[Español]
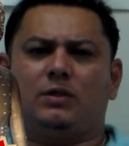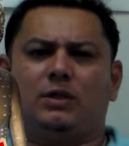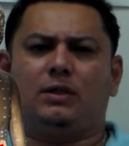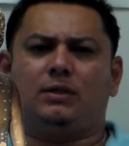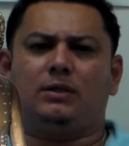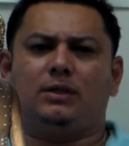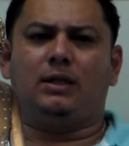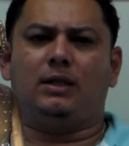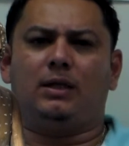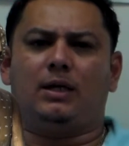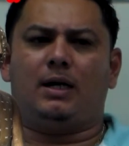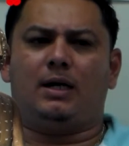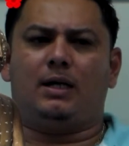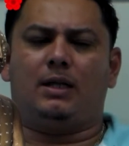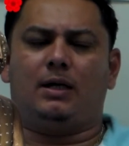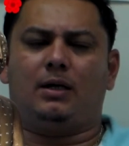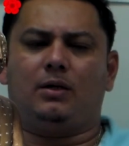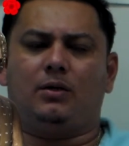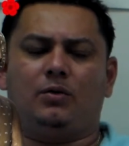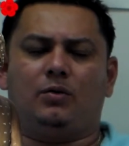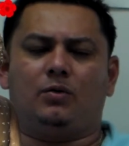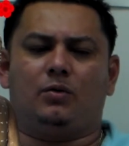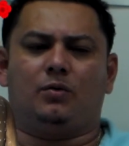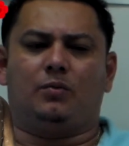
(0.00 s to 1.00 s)
no sentí
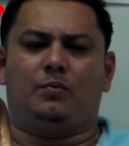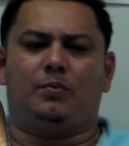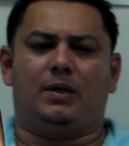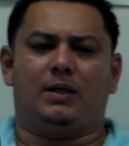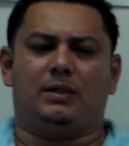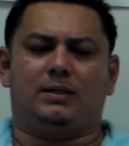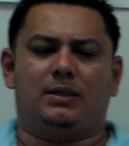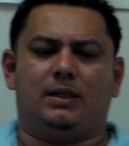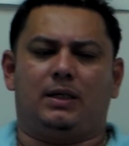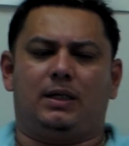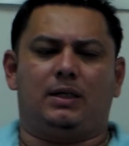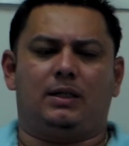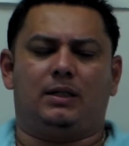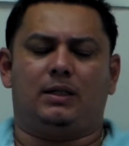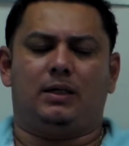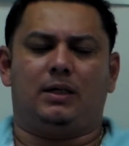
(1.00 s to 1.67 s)
nada. Yo pasé,